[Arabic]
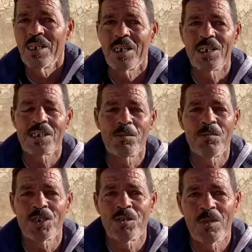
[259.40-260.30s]
حارس
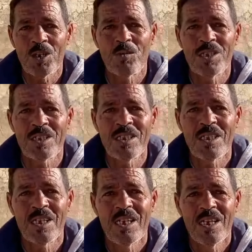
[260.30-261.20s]
بمنجم الاخوات
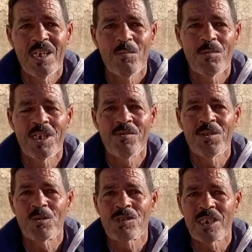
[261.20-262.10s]
من
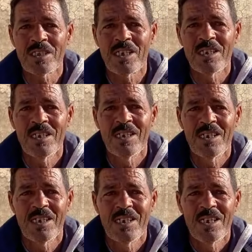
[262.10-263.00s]
2006
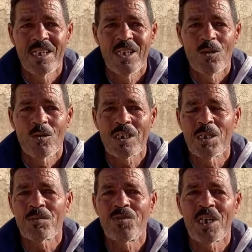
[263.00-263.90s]

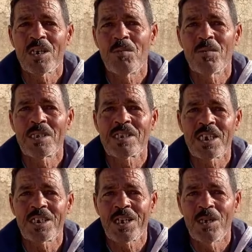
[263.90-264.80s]
وخدمت فيها قبل ما
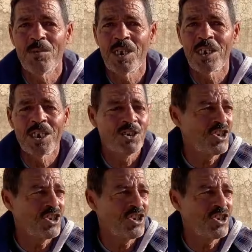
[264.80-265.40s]
تسكر عامين كانت